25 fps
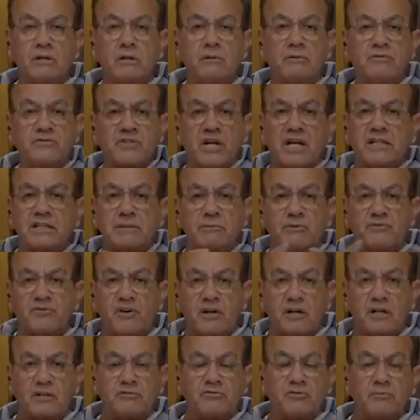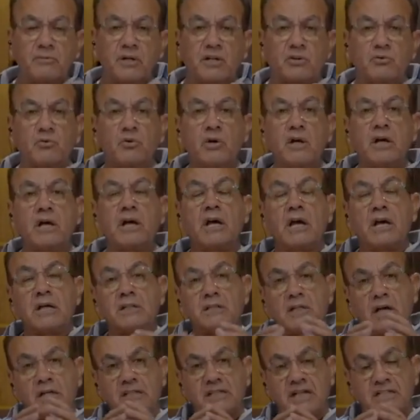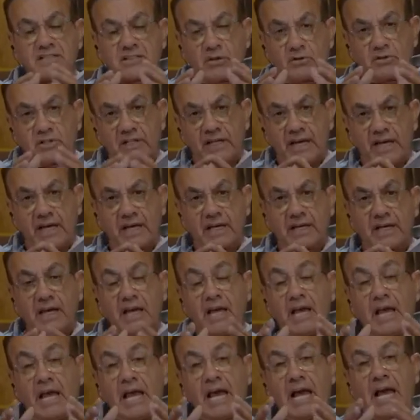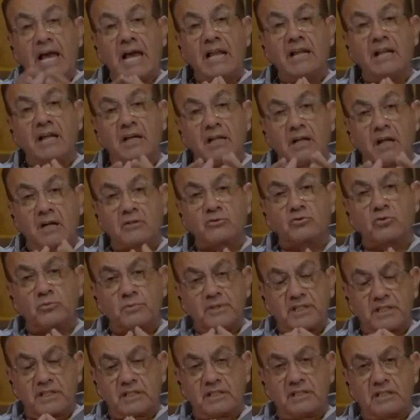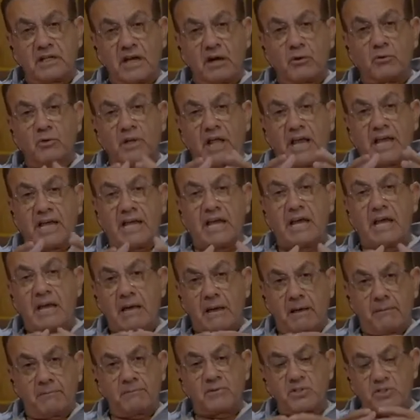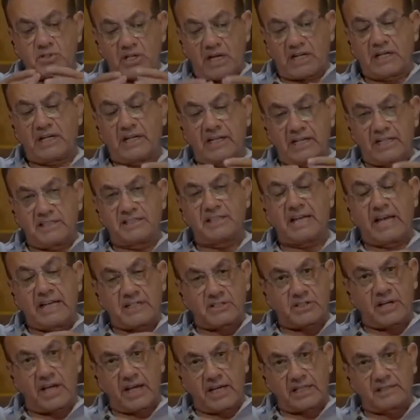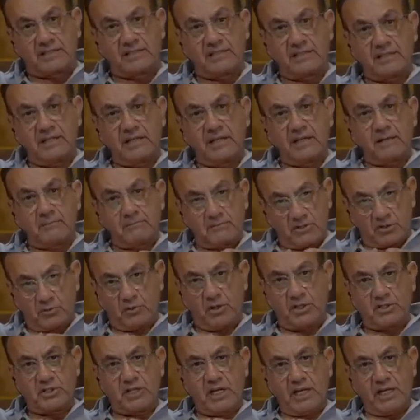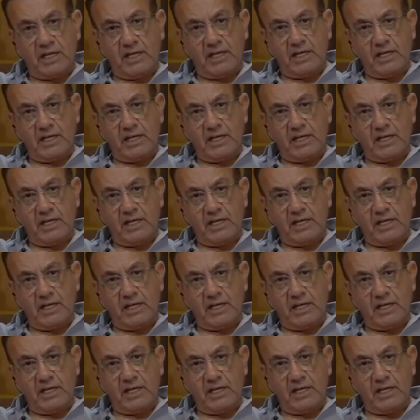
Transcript: مفيش حد بيفرط في ملكه النهارده عايز اقول لك حاجه هل علاقته بيكي او الحياه بالشكل اللي انت عايشاها دي مش وحشه